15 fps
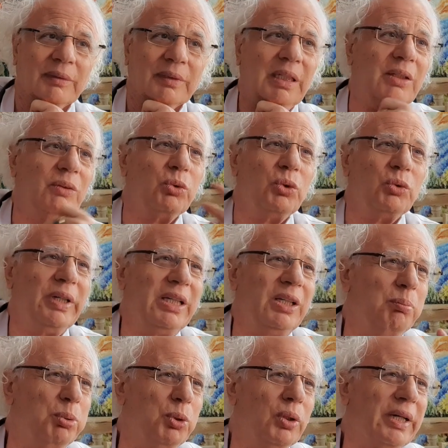quand vous le
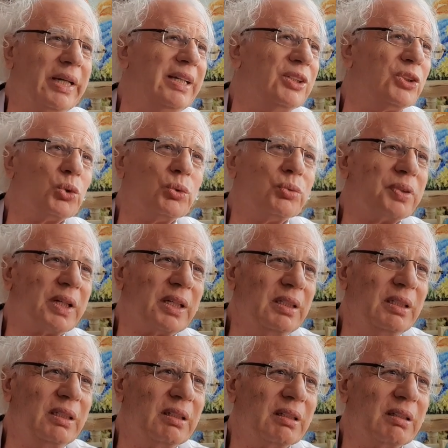voyez pleurer
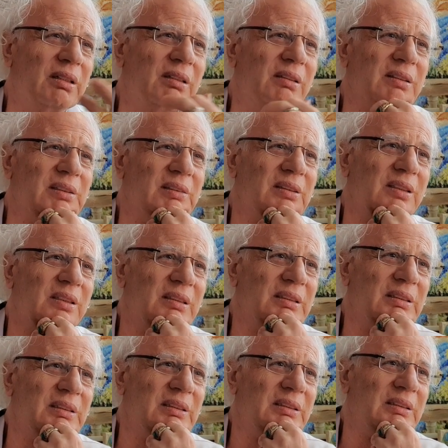souffrir.
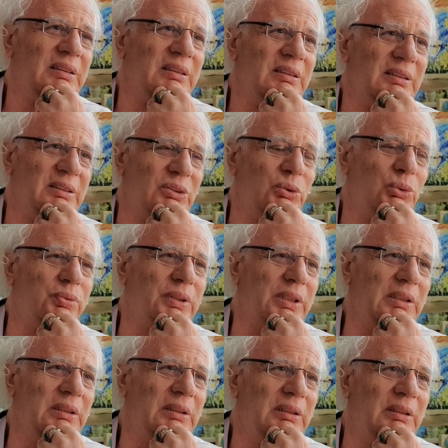et
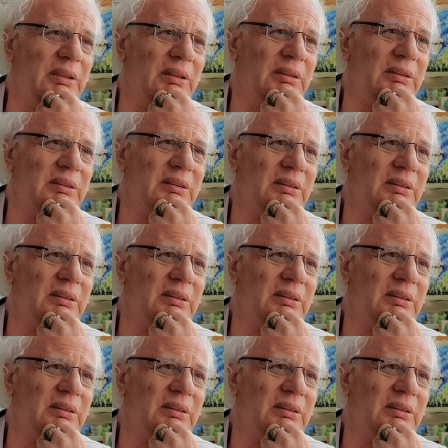souffrir.